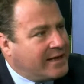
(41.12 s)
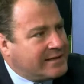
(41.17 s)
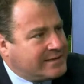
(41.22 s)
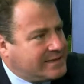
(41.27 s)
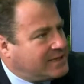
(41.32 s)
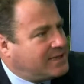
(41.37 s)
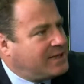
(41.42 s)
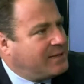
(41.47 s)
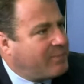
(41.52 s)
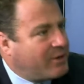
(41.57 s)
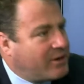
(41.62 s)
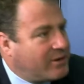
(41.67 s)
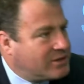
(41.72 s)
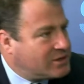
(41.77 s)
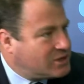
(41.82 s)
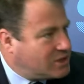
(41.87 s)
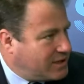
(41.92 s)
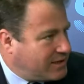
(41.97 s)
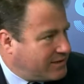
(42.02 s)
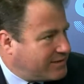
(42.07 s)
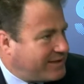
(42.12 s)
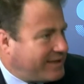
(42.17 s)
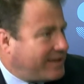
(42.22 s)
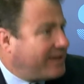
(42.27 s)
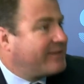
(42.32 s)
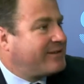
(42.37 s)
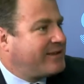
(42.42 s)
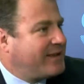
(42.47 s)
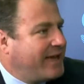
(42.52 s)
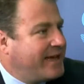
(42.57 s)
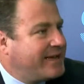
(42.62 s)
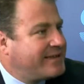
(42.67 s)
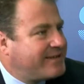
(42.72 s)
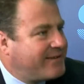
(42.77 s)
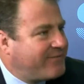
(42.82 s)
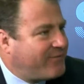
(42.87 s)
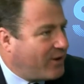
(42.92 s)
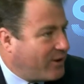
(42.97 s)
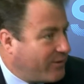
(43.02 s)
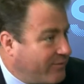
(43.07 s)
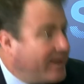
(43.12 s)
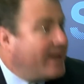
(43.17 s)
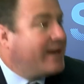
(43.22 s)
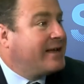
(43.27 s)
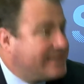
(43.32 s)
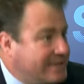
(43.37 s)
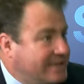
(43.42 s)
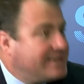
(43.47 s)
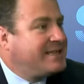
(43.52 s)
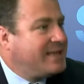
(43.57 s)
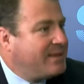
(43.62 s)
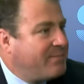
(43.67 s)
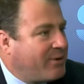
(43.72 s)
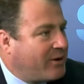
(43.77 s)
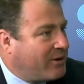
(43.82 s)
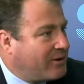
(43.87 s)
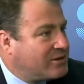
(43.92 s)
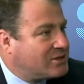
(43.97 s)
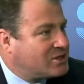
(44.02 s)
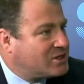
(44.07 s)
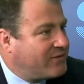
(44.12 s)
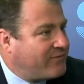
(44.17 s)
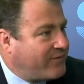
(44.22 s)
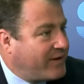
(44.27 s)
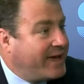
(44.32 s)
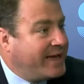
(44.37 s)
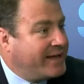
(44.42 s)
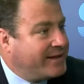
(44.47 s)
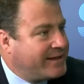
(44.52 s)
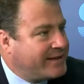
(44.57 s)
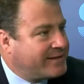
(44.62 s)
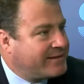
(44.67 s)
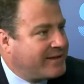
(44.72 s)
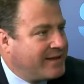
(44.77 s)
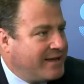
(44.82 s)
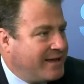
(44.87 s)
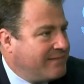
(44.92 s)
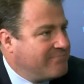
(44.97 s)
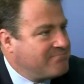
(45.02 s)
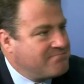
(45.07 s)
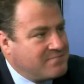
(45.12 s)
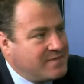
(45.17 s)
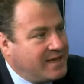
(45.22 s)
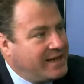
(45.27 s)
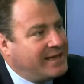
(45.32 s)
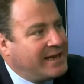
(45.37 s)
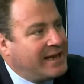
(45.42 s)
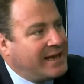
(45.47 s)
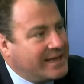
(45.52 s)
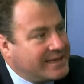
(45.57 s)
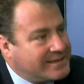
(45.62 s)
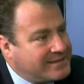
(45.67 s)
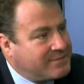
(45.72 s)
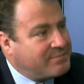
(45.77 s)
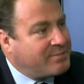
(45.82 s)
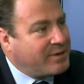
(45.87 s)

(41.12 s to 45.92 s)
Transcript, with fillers: hat sich die Branche, das ist gerade die erste Frage, wie hat sich die Branche verändert in den letzten